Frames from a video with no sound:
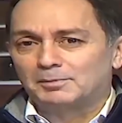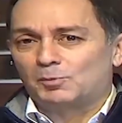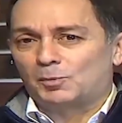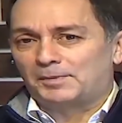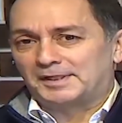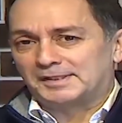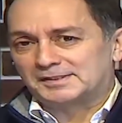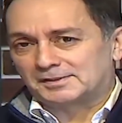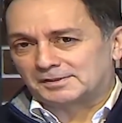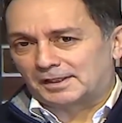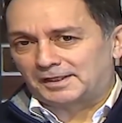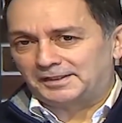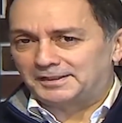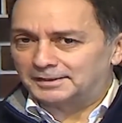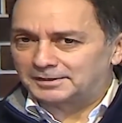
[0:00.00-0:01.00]
من ممارسة
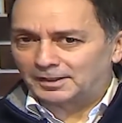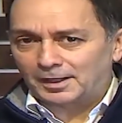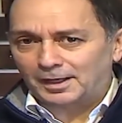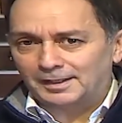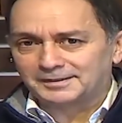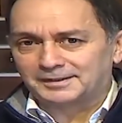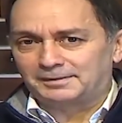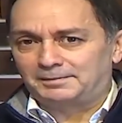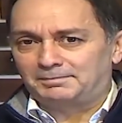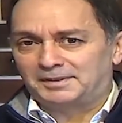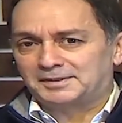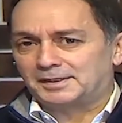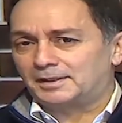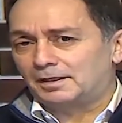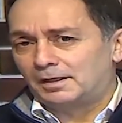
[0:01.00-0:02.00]
صلاحياتها رح أعطي
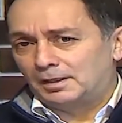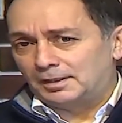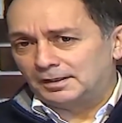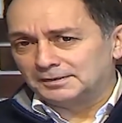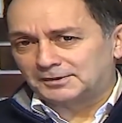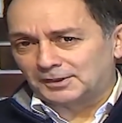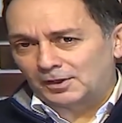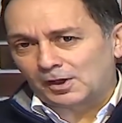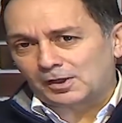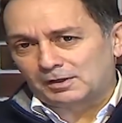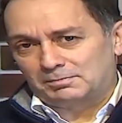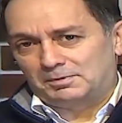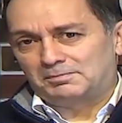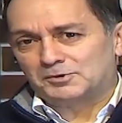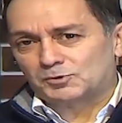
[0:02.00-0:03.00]
مثل
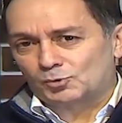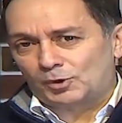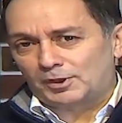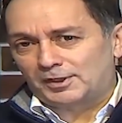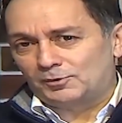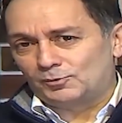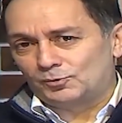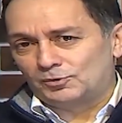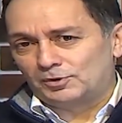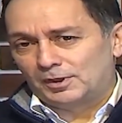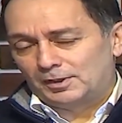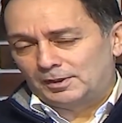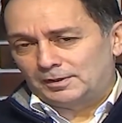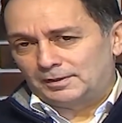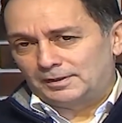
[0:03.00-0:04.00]
انطلاقا من مشروع القانون
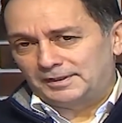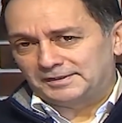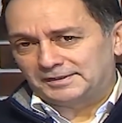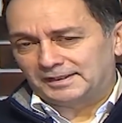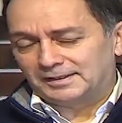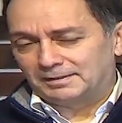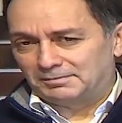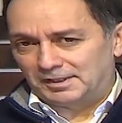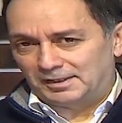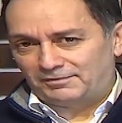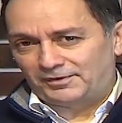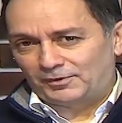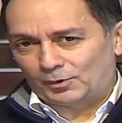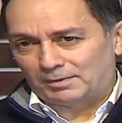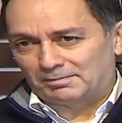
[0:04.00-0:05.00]
اللي تقدم بال
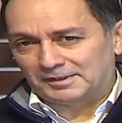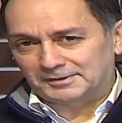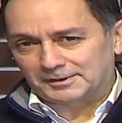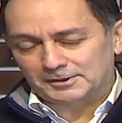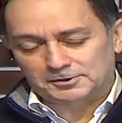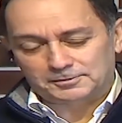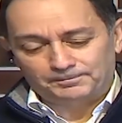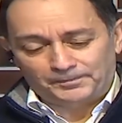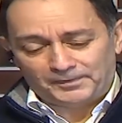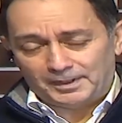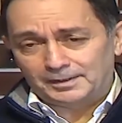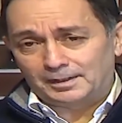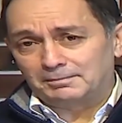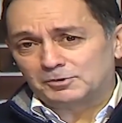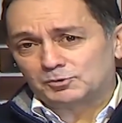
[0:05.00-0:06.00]
2014
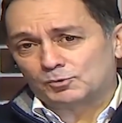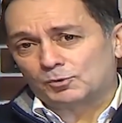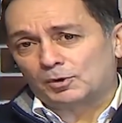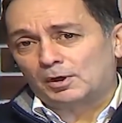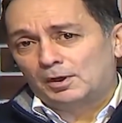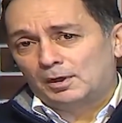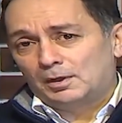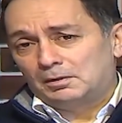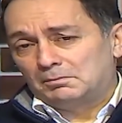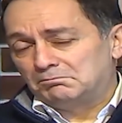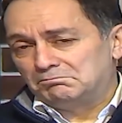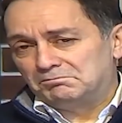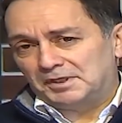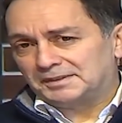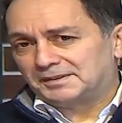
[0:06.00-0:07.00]
هذا المشروع
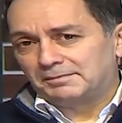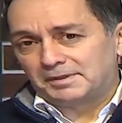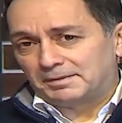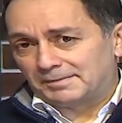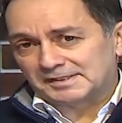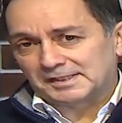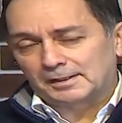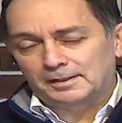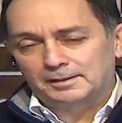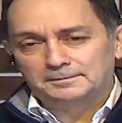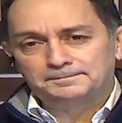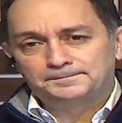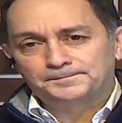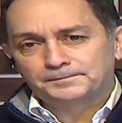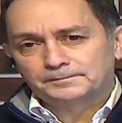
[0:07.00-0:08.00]
بيعتبر مثلا